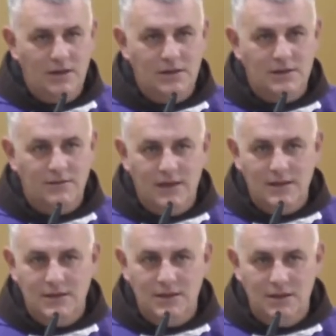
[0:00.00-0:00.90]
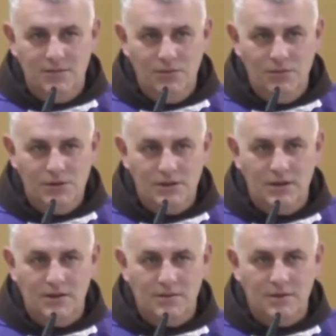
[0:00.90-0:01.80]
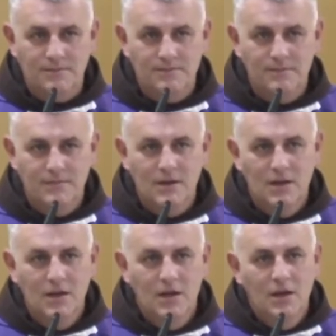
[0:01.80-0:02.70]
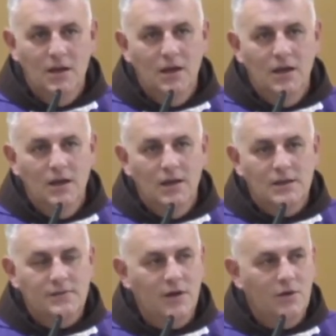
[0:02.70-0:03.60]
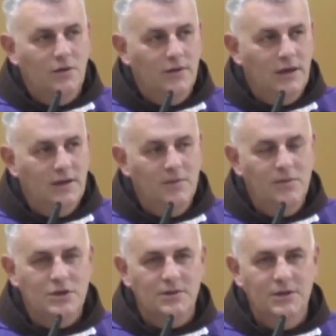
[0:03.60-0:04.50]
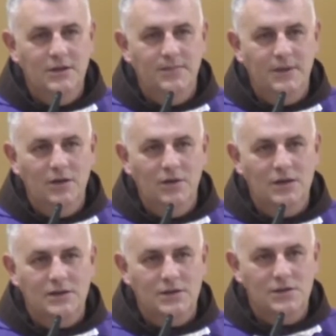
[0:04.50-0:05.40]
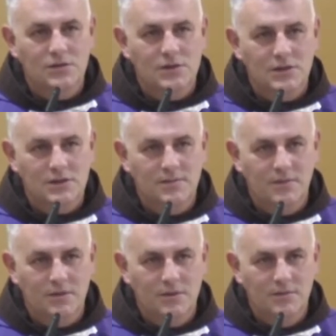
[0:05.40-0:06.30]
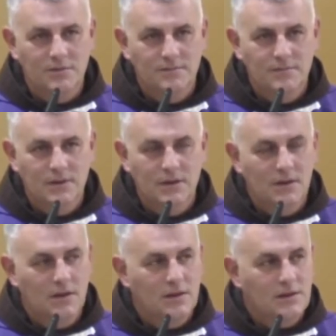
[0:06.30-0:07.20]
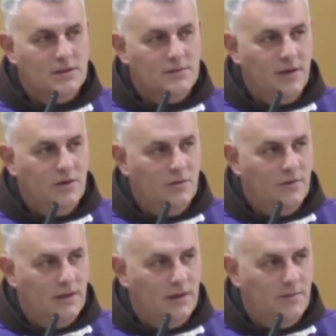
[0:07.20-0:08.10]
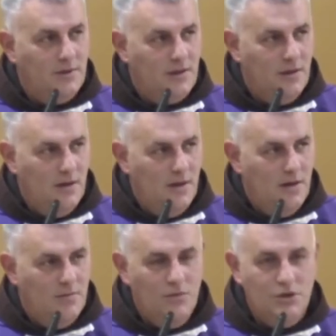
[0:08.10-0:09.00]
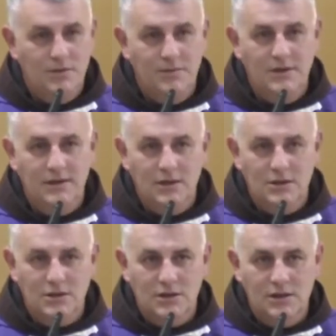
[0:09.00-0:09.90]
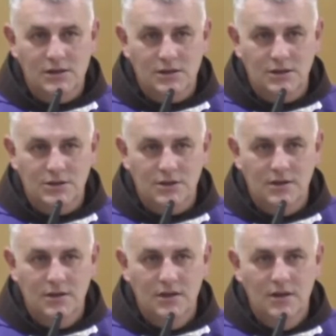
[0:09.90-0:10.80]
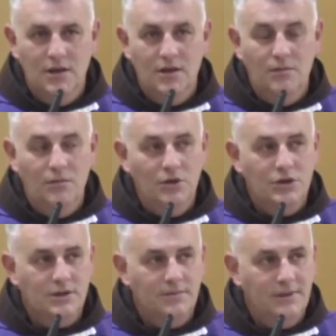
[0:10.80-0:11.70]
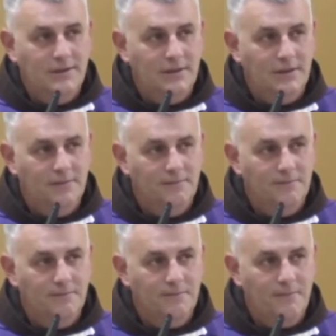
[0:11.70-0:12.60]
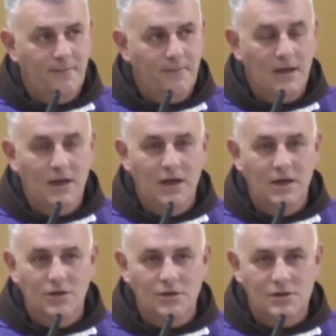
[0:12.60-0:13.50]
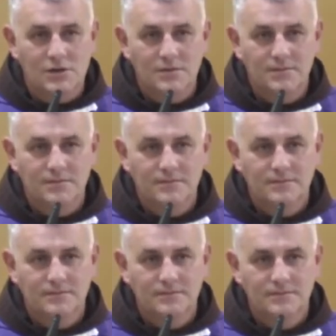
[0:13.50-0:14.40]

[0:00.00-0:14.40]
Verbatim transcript: 라고 생각하지만, 하지만 이런 시기가 어쩌면 우리는 하느님을 만날 수 있는 시기가 될 수도 있습니다. 모든 시기는 모든 시대와 모든 시간은 하느님을 만날 수 있는 기회입니다. 모든 시기와 모든 시간은 우리에게